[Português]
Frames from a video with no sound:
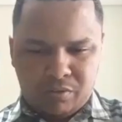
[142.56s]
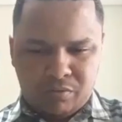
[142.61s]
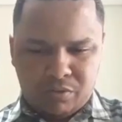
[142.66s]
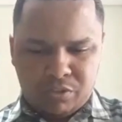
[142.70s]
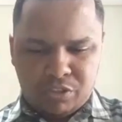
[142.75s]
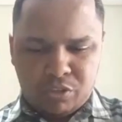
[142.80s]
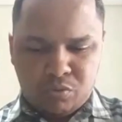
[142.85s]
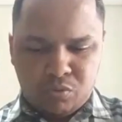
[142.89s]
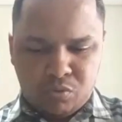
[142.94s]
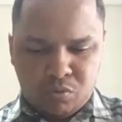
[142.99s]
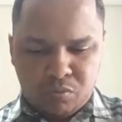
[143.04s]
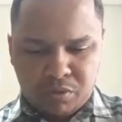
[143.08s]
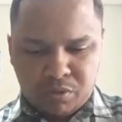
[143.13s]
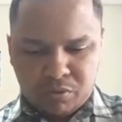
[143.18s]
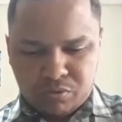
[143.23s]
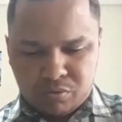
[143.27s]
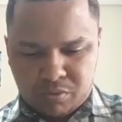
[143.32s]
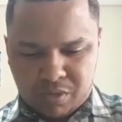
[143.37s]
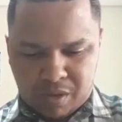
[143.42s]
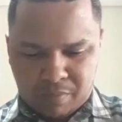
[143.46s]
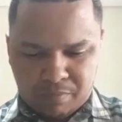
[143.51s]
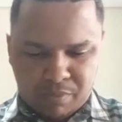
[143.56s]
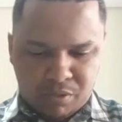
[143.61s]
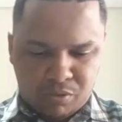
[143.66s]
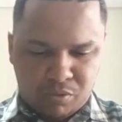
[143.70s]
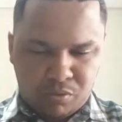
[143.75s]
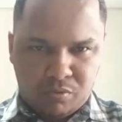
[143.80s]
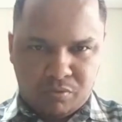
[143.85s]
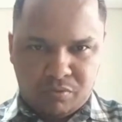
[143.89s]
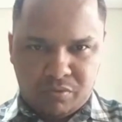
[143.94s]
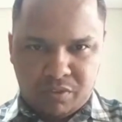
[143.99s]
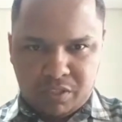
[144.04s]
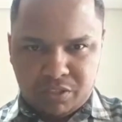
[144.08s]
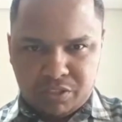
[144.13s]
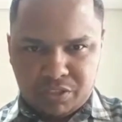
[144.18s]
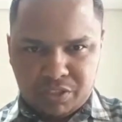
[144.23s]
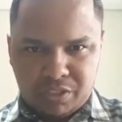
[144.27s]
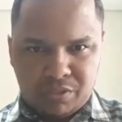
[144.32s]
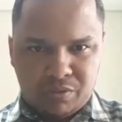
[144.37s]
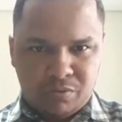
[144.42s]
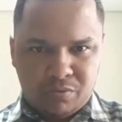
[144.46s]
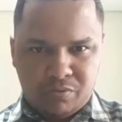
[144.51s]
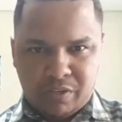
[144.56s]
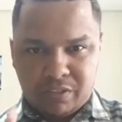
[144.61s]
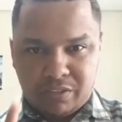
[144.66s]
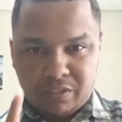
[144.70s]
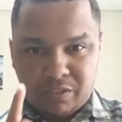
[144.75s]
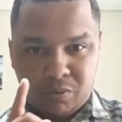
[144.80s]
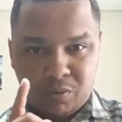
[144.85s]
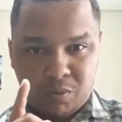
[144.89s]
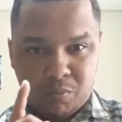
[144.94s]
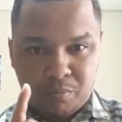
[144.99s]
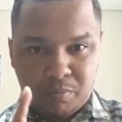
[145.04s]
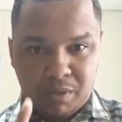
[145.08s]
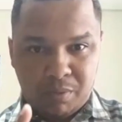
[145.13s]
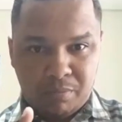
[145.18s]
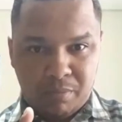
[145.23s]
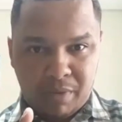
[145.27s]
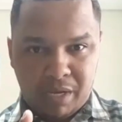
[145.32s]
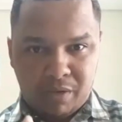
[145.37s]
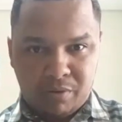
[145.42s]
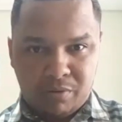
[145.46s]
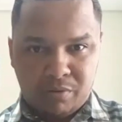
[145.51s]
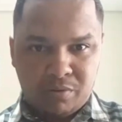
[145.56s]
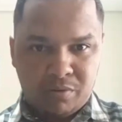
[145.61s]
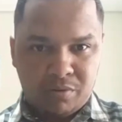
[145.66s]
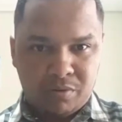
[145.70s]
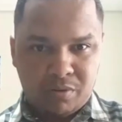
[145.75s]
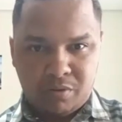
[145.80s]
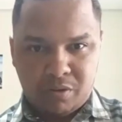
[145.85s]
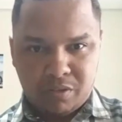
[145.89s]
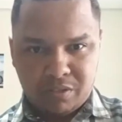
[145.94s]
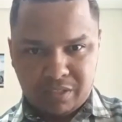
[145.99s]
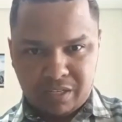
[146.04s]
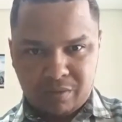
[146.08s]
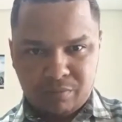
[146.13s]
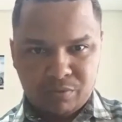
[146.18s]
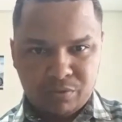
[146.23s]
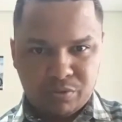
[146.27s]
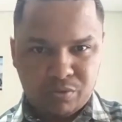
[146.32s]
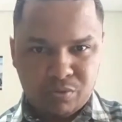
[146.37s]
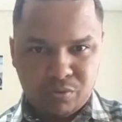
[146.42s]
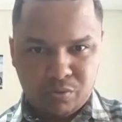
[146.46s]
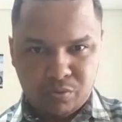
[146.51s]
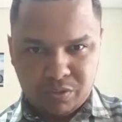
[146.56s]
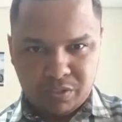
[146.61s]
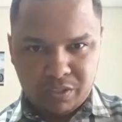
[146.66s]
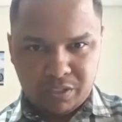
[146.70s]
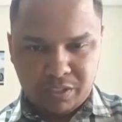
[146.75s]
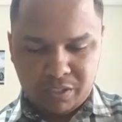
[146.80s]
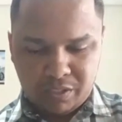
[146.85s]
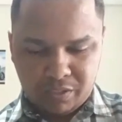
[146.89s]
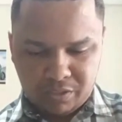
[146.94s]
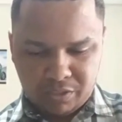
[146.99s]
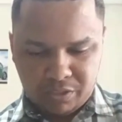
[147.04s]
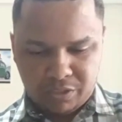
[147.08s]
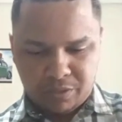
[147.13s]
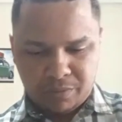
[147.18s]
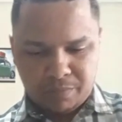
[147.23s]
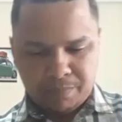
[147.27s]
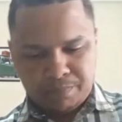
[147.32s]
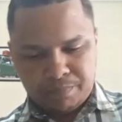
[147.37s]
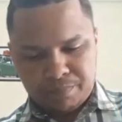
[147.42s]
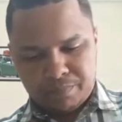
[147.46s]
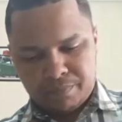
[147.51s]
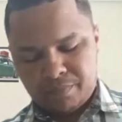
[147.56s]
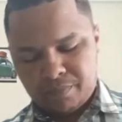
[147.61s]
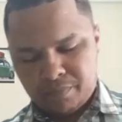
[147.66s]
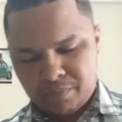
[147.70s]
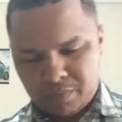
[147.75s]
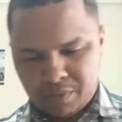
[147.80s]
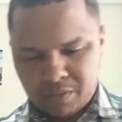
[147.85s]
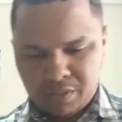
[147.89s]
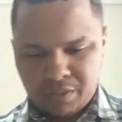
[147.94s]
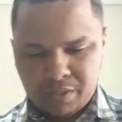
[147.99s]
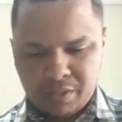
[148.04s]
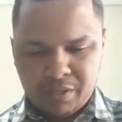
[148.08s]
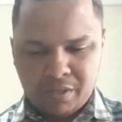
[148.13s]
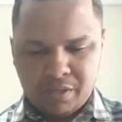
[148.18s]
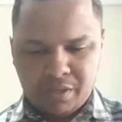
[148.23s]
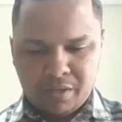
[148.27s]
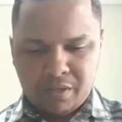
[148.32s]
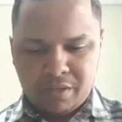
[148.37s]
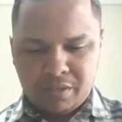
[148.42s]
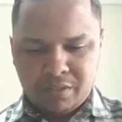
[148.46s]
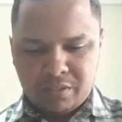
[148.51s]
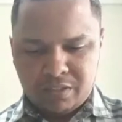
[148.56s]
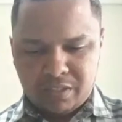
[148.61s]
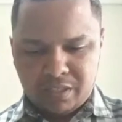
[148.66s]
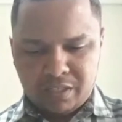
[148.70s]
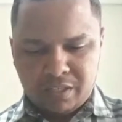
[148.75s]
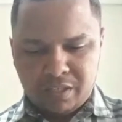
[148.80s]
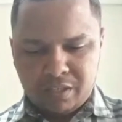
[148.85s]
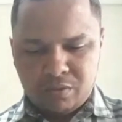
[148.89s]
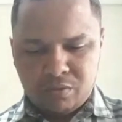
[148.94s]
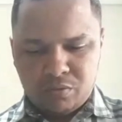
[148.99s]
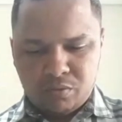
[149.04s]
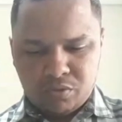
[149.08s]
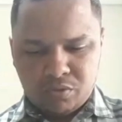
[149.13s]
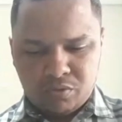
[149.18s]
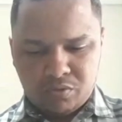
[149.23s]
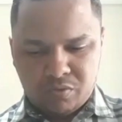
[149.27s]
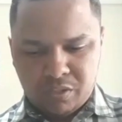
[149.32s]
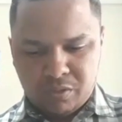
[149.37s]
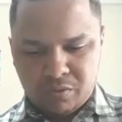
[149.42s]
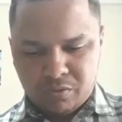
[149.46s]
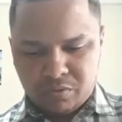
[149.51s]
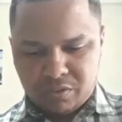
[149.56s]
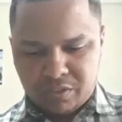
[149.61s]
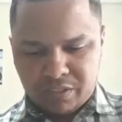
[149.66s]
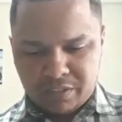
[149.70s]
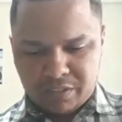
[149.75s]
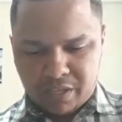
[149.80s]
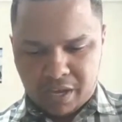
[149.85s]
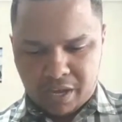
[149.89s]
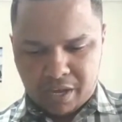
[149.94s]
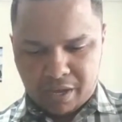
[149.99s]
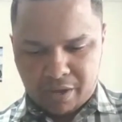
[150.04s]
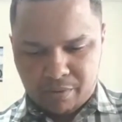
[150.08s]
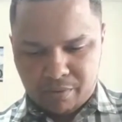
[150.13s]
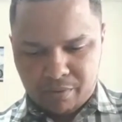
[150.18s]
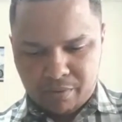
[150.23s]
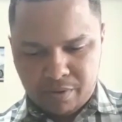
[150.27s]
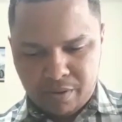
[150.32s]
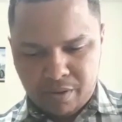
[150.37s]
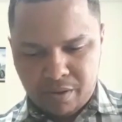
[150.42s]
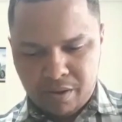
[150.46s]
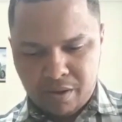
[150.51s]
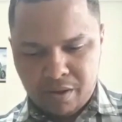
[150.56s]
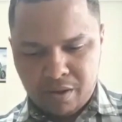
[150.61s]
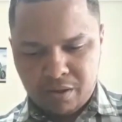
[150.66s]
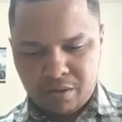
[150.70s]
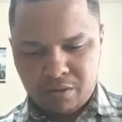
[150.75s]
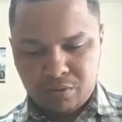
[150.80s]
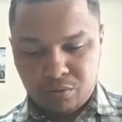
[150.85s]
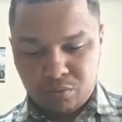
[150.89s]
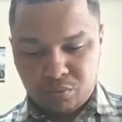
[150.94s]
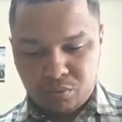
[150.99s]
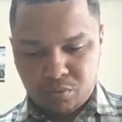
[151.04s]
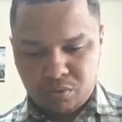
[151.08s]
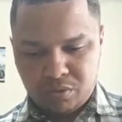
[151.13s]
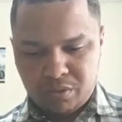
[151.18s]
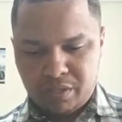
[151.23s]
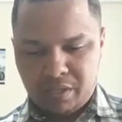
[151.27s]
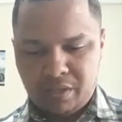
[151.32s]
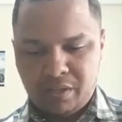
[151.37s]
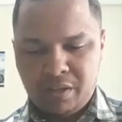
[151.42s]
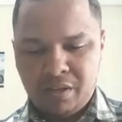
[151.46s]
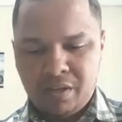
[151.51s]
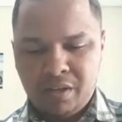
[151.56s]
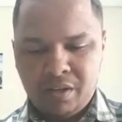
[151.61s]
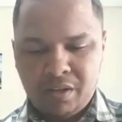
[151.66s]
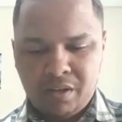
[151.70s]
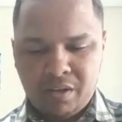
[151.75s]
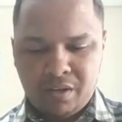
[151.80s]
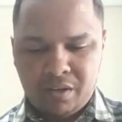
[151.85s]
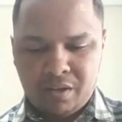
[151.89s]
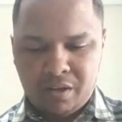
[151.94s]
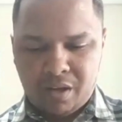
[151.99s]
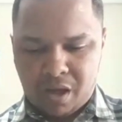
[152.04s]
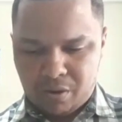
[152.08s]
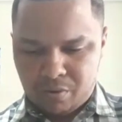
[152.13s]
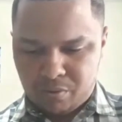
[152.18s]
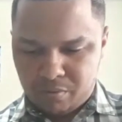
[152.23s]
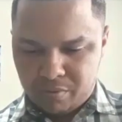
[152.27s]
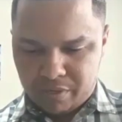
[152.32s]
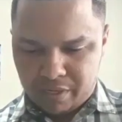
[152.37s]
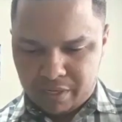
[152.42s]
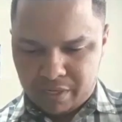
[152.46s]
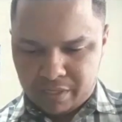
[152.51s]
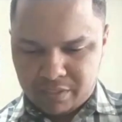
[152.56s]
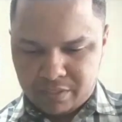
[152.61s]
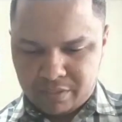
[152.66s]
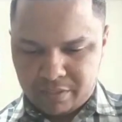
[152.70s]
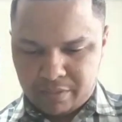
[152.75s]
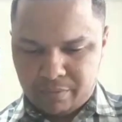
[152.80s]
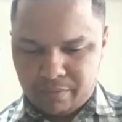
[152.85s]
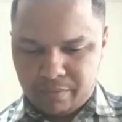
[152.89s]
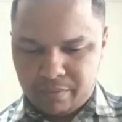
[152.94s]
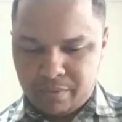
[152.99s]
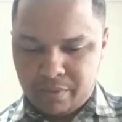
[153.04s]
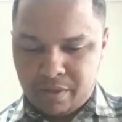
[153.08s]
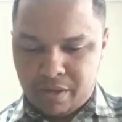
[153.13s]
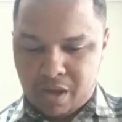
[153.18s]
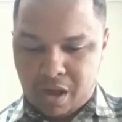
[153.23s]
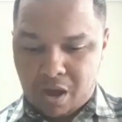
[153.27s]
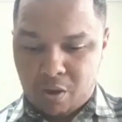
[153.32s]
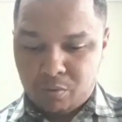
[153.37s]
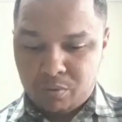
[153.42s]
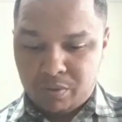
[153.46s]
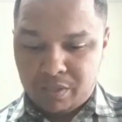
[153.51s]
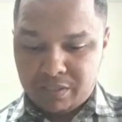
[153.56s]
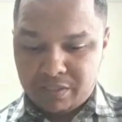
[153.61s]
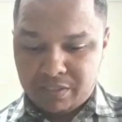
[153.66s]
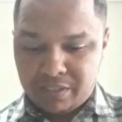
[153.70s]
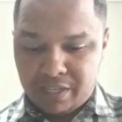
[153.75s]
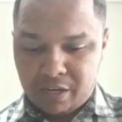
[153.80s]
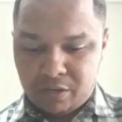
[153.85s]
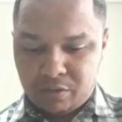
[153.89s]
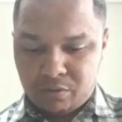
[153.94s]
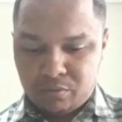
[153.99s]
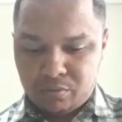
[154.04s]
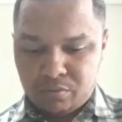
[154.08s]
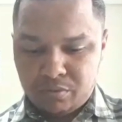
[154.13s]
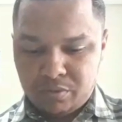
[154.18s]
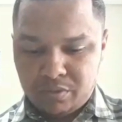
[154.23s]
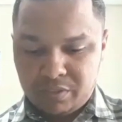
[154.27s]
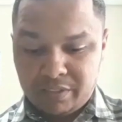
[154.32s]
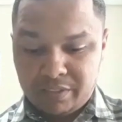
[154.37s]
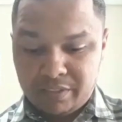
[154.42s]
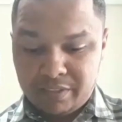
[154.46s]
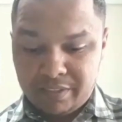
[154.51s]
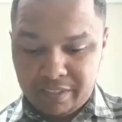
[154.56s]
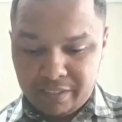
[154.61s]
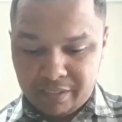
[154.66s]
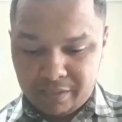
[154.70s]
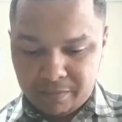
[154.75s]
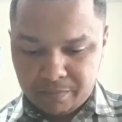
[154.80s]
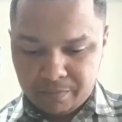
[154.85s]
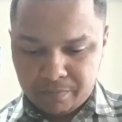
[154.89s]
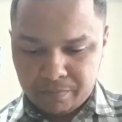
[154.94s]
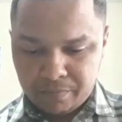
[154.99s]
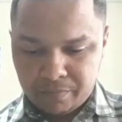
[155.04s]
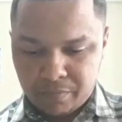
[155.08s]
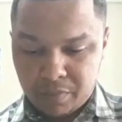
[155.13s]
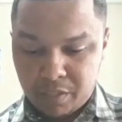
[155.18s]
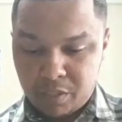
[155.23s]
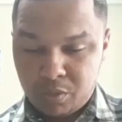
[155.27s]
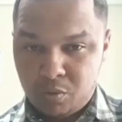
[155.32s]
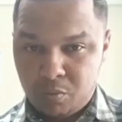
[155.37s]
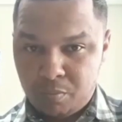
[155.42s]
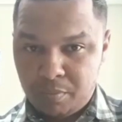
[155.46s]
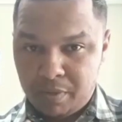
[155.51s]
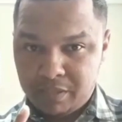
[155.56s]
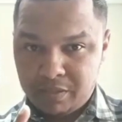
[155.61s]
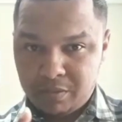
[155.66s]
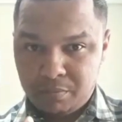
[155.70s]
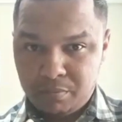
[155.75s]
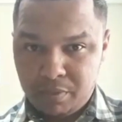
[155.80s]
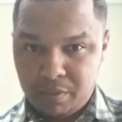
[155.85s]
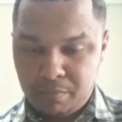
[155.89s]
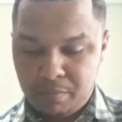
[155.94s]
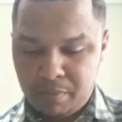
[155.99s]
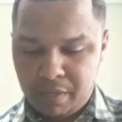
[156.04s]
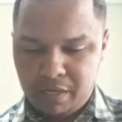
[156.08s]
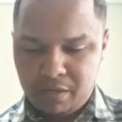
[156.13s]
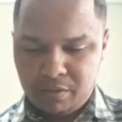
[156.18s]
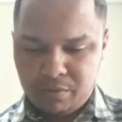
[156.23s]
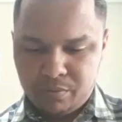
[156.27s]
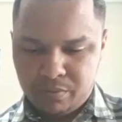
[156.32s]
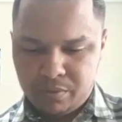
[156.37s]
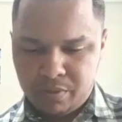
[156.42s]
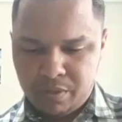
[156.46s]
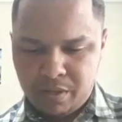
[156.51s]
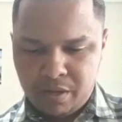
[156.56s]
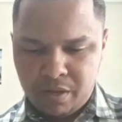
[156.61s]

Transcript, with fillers: livro de Números, no capítulo 20, no versículo 1, nós lemos o seguinte: Chegando os filhos de Israel, toda a congregação, ao deserto de Zim, no mês primeiro,